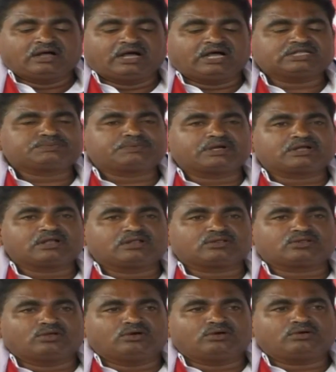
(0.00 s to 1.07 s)

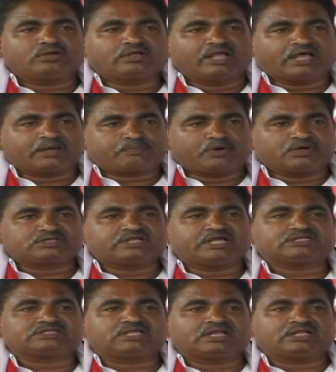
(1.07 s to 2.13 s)
హాస్పిటల్తో ఏర్పాటు
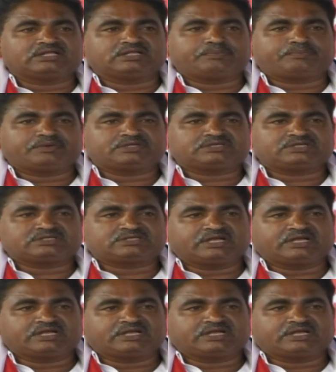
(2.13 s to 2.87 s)
చేస్తానని చెప్పేసి